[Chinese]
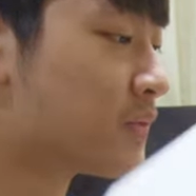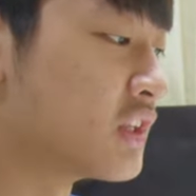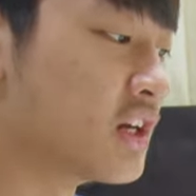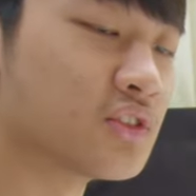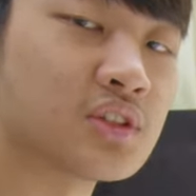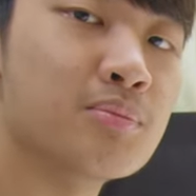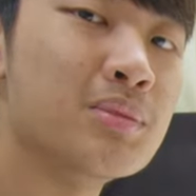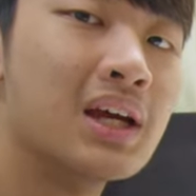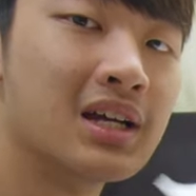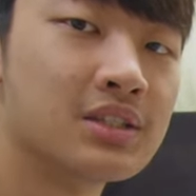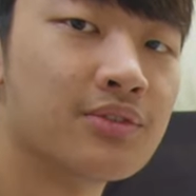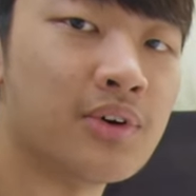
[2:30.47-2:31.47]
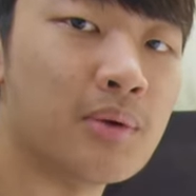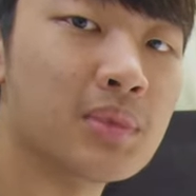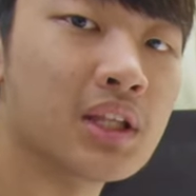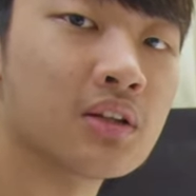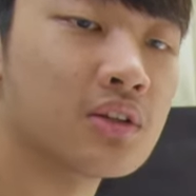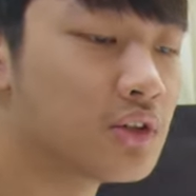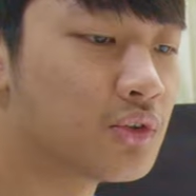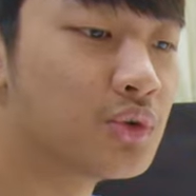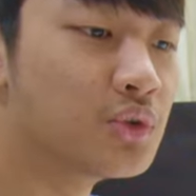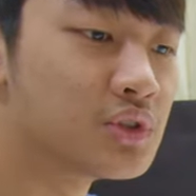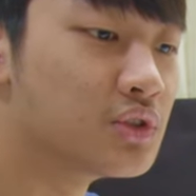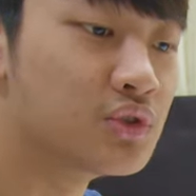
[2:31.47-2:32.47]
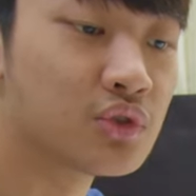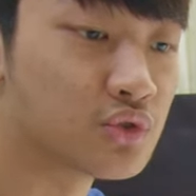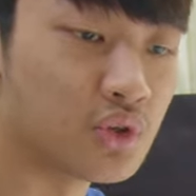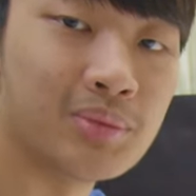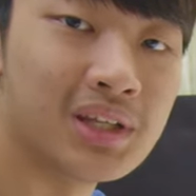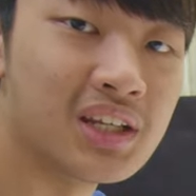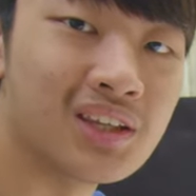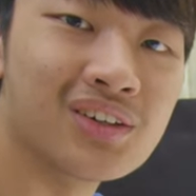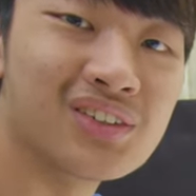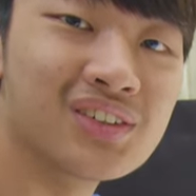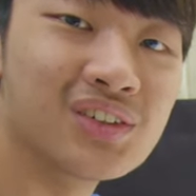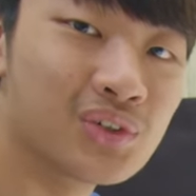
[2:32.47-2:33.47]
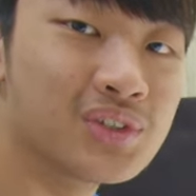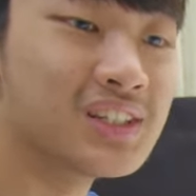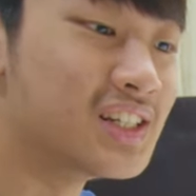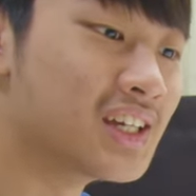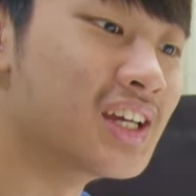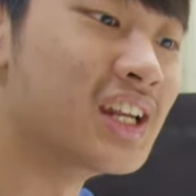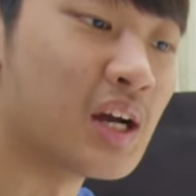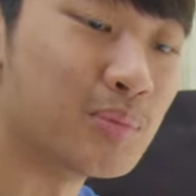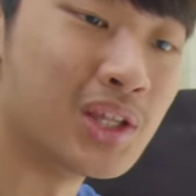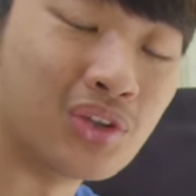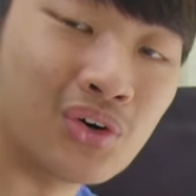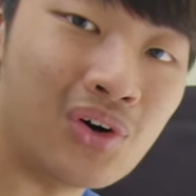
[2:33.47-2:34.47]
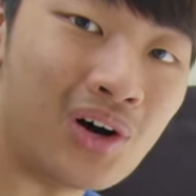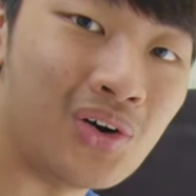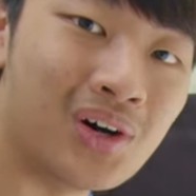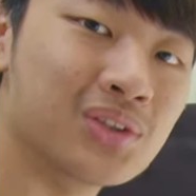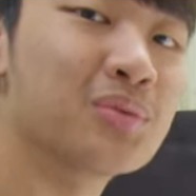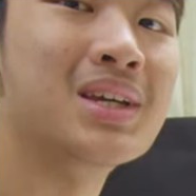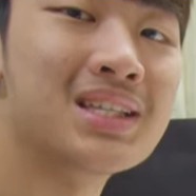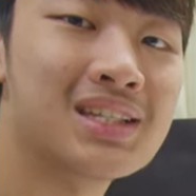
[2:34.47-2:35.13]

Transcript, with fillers: 你要正面还是反面，或者是就随便你用，或者是你可以两面都画画都没